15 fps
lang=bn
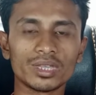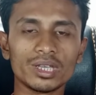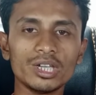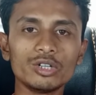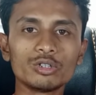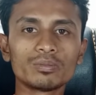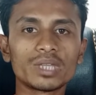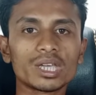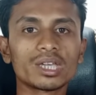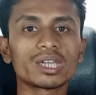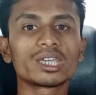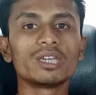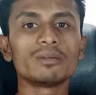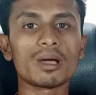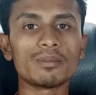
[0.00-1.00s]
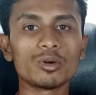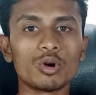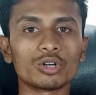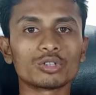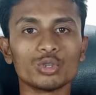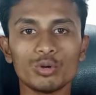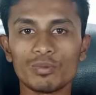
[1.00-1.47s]
ইউটিউব থেকে কিভাবে
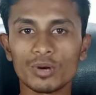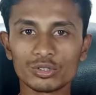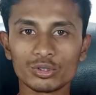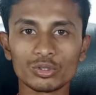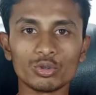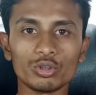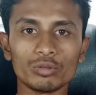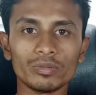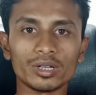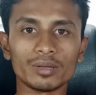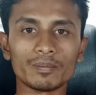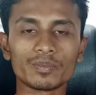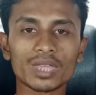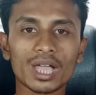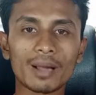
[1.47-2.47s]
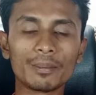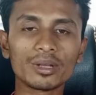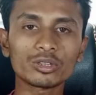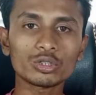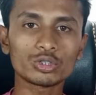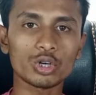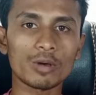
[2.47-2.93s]
অর্থ উপার্জন করবেন আমরা
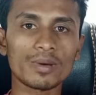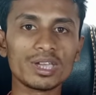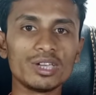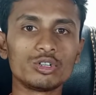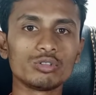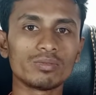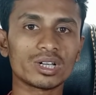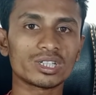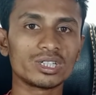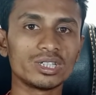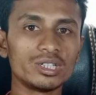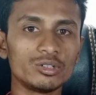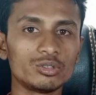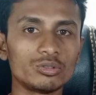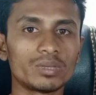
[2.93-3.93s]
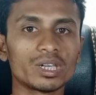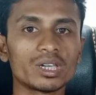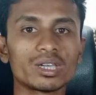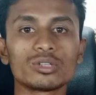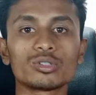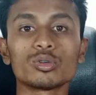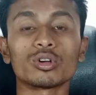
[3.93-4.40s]
তো সবাই ইউটিউবে আসি ইউটিউব থেকে
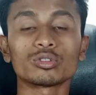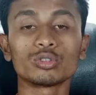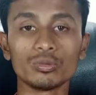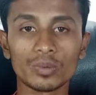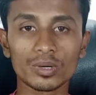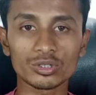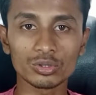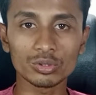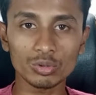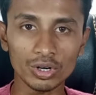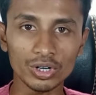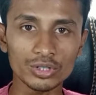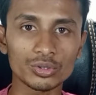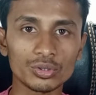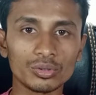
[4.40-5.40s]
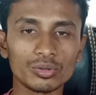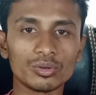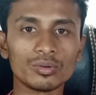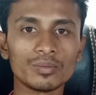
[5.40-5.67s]
কিছু অর্থ উপার্জন করার জন্য